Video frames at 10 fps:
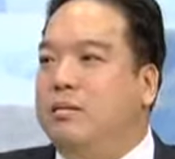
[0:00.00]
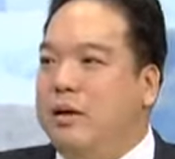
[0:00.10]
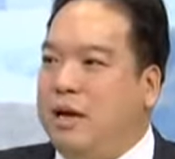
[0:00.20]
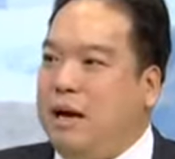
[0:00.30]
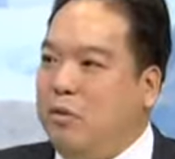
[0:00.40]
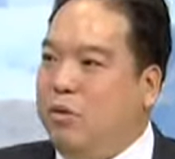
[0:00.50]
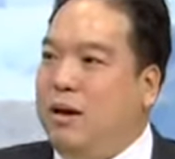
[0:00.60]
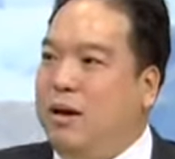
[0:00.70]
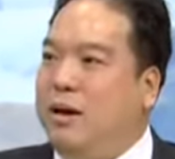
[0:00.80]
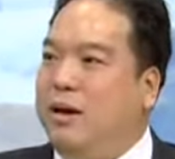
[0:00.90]
พี่จะขับรถ
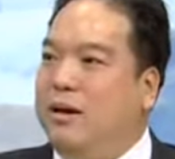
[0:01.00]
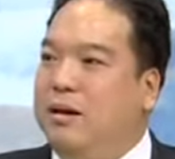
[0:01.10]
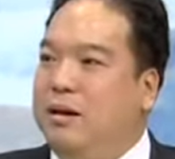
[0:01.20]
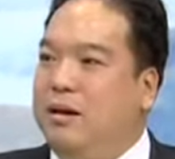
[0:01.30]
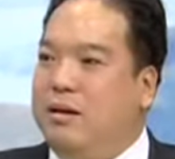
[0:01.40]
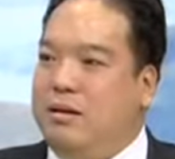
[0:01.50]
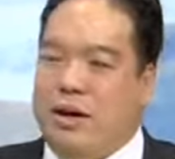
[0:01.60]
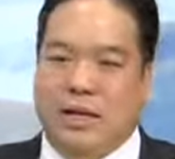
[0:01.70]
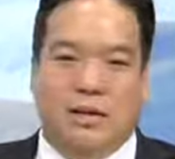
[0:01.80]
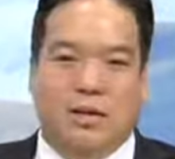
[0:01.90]
ไหม
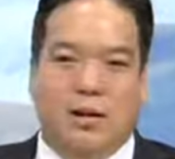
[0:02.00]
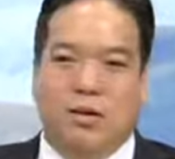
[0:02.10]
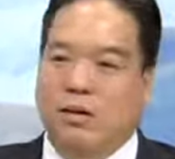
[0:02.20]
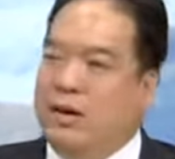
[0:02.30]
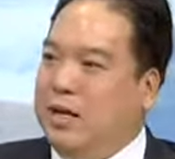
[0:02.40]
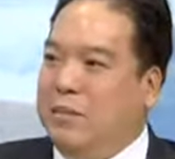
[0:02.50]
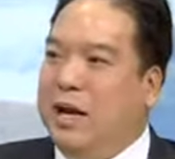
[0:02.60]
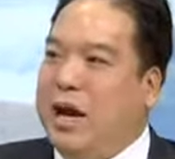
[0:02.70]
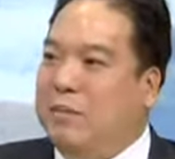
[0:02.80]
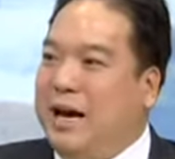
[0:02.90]
อาจจะคิดว่าเอออาจจะ
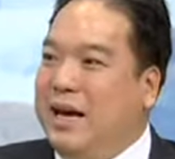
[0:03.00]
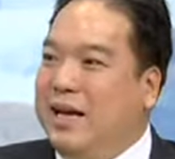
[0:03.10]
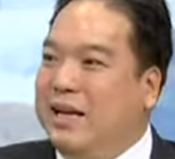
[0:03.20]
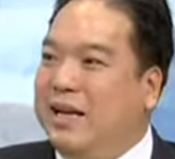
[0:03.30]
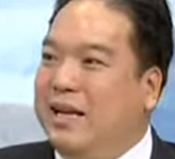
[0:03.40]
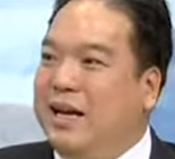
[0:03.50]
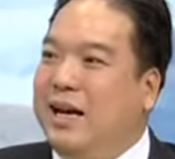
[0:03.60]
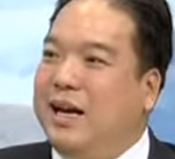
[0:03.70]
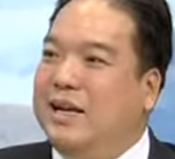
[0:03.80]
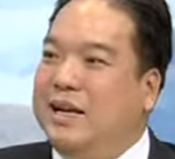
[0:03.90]
ไม่ขับละ
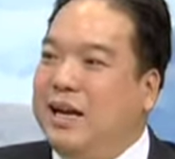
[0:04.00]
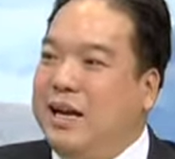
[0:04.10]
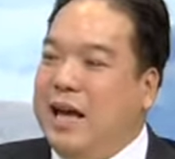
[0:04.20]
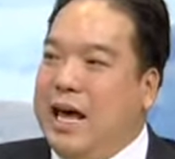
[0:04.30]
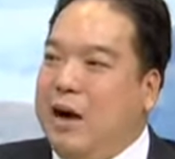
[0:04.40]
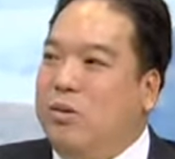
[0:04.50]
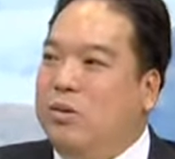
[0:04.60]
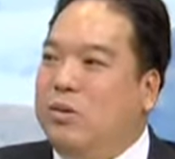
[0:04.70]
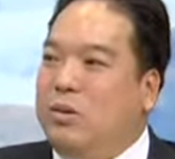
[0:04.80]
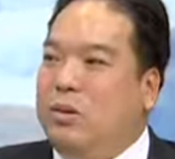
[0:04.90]
นะฮะ แล้ว
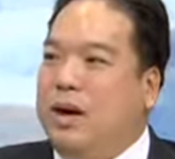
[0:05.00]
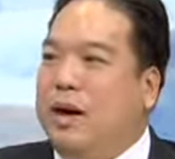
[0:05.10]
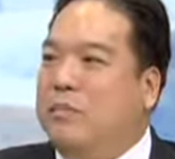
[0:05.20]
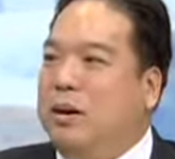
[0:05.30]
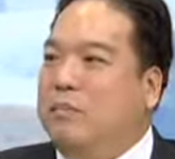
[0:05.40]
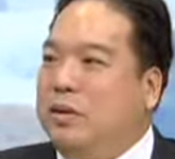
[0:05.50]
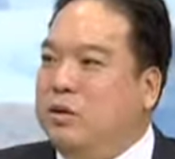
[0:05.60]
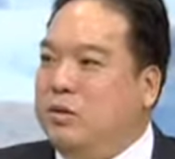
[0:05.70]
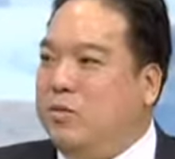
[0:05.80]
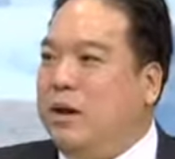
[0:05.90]
ตรงเนี้ยมันเป็น
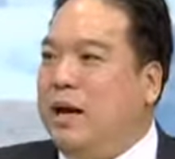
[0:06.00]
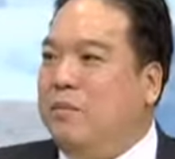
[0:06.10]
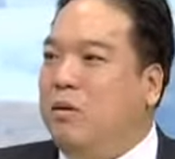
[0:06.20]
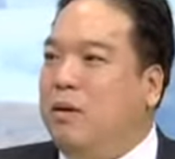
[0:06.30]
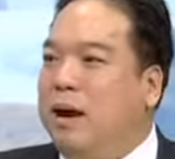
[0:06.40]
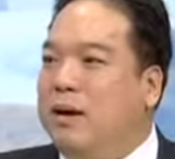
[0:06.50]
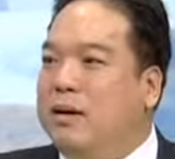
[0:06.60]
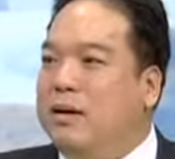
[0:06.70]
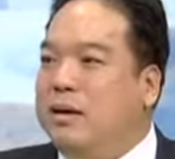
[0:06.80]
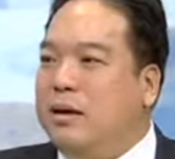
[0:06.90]
จุดสำคัญ เพราะว่า
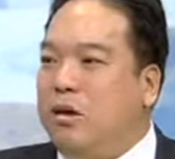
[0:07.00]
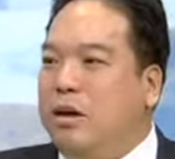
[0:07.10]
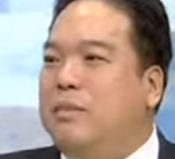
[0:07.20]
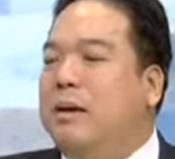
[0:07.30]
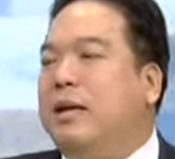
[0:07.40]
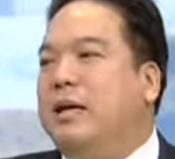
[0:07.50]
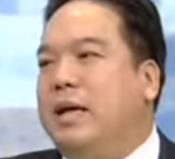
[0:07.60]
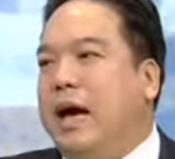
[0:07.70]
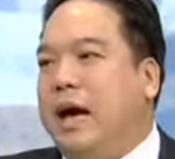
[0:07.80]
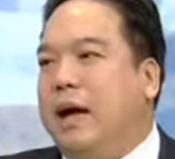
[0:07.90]
ตอนนี้เมืองพัท
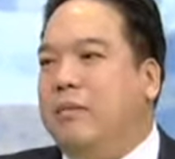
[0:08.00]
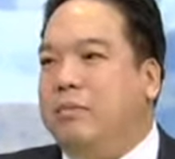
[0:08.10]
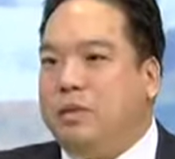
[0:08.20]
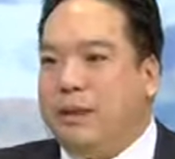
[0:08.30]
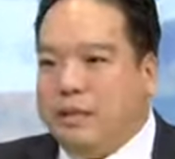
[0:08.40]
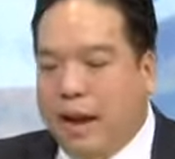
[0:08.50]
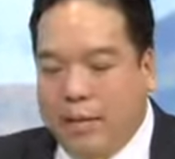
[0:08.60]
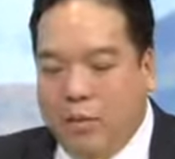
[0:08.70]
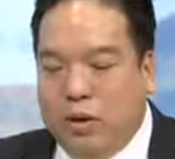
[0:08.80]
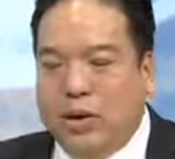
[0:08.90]
ยา ถ้า
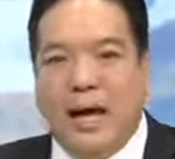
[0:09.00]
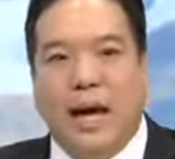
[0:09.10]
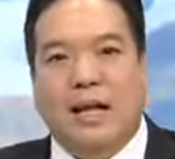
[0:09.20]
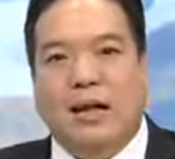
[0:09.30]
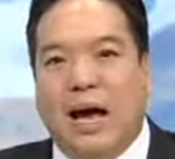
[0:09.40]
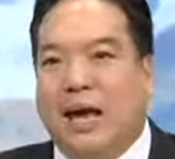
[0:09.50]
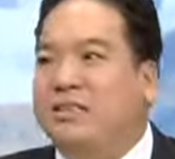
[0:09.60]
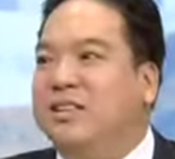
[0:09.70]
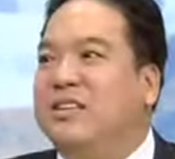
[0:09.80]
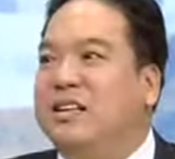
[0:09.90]
พูดถึงหน้าไฮ
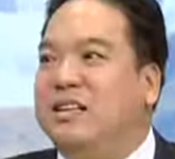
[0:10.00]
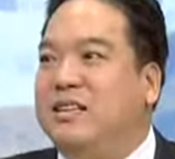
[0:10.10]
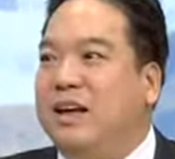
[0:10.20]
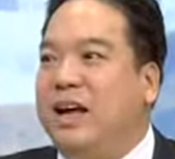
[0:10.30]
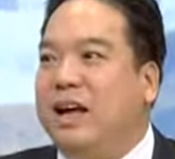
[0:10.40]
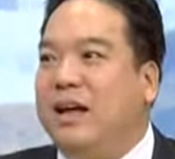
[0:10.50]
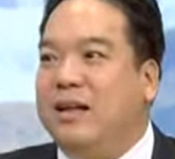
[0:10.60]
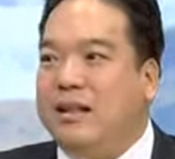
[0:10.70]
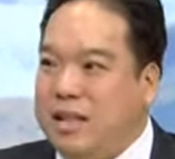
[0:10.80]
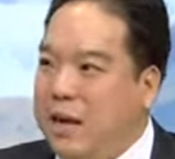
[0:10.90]
ซีซันจริงๆ นะฮะ
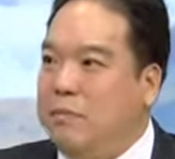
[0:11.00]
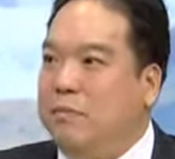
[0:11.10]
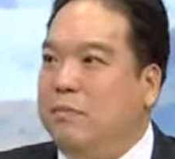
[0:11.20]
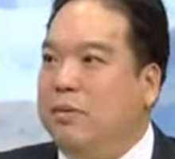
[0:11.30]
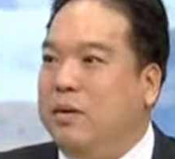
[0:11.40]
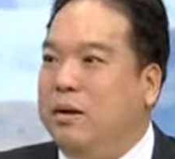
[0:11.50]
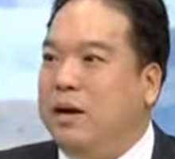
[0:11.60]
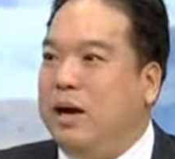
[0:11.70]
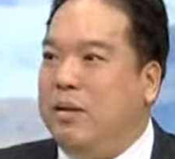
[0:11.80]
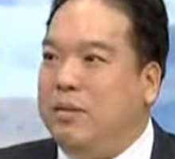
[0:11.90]
เต็ม เต็ม
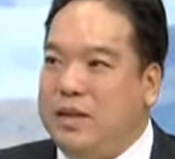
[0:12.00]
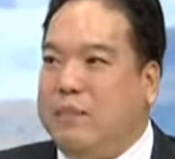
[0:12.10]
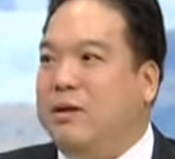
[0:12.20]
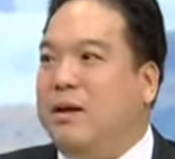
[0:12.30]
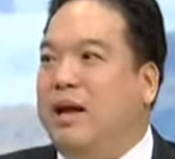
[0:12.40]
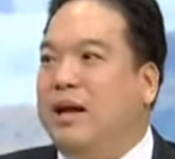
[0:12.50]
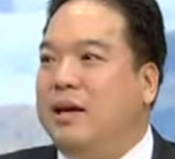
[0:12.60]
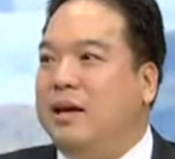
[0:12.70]
คำว่าเต็มคืออะไร